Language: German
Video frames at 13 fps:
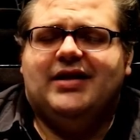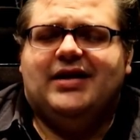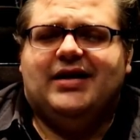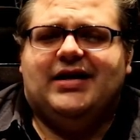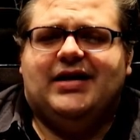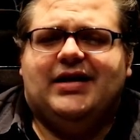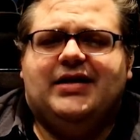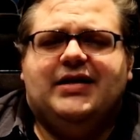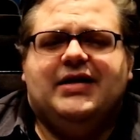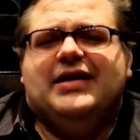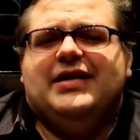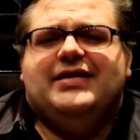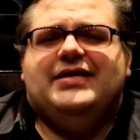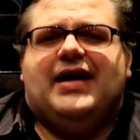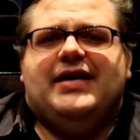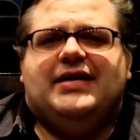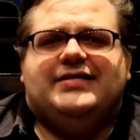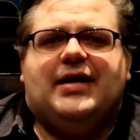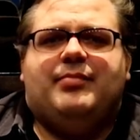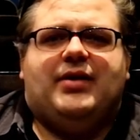äh, die leider
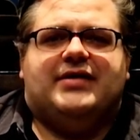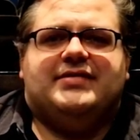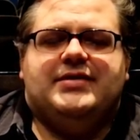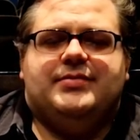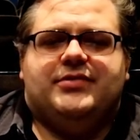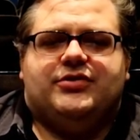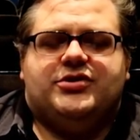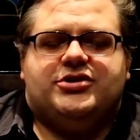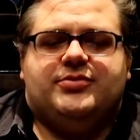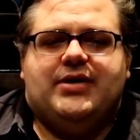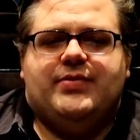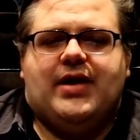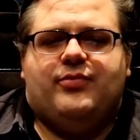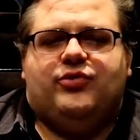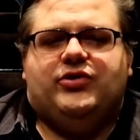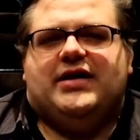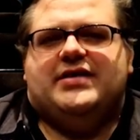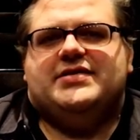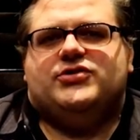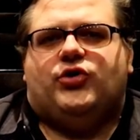sehr blass neben Christian Bale bleiben und die
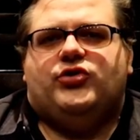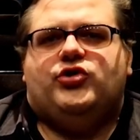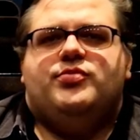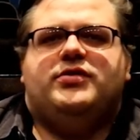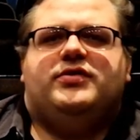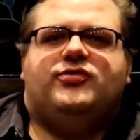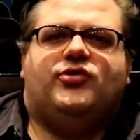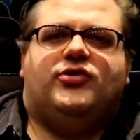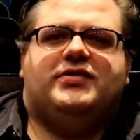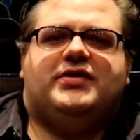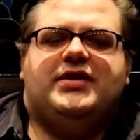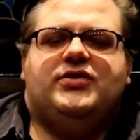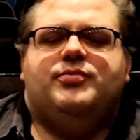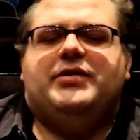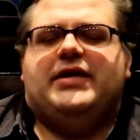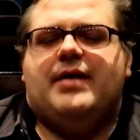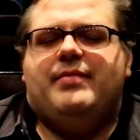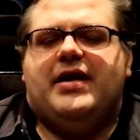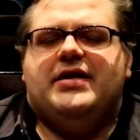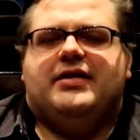ganze Story dümpelt sich vor sich hin und mit einem Ende,